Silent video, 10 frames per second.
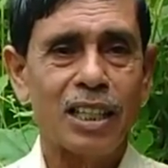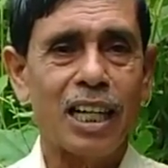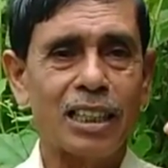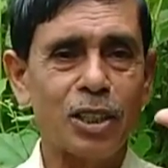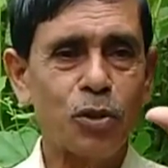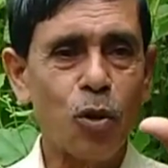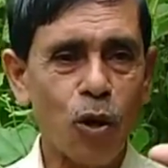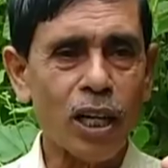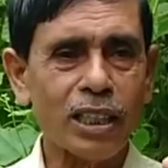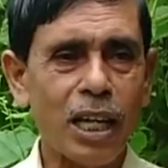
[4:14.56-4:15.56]
গাছের
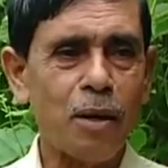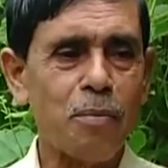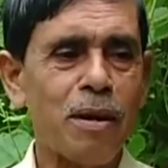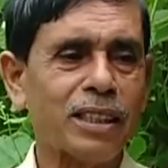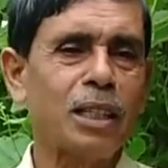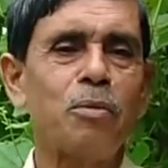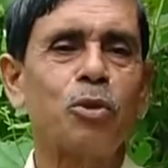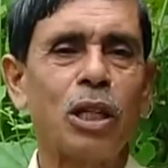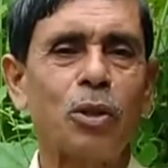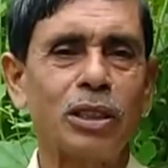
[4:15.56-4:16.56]
ডগাটা মাথাটা
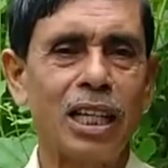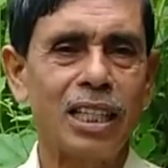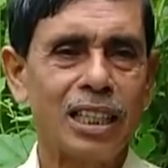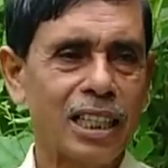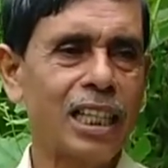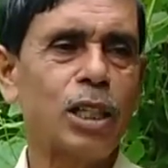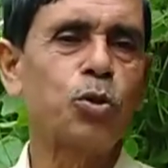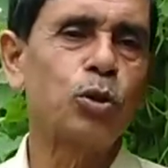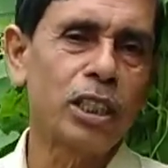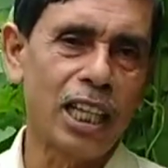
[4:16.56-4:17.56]
মোটা হয়ে যায় গিয়া
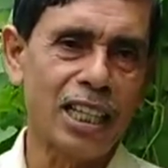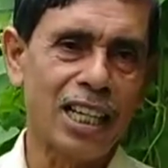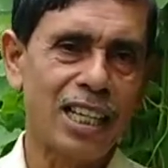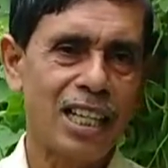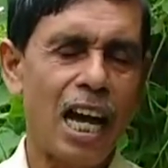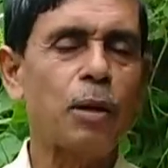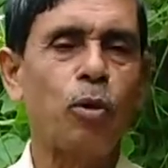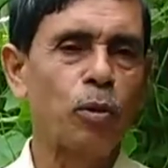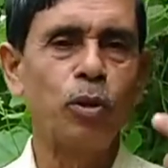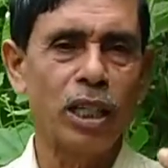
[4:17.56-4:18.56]
ছুটতে দেয় না আর
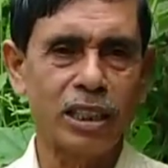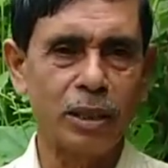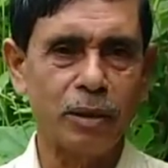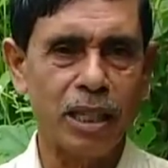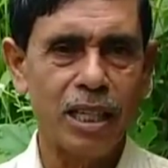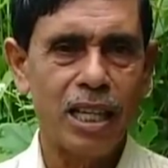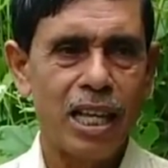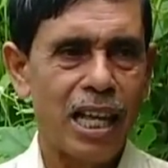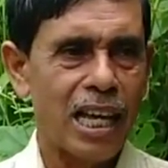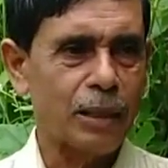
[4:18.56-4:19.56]
ফল ফুল আসতে দেবে না
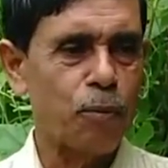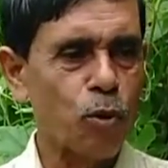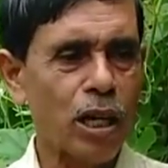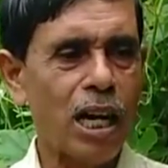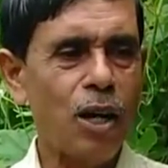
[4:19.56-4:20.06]
একটা পোকা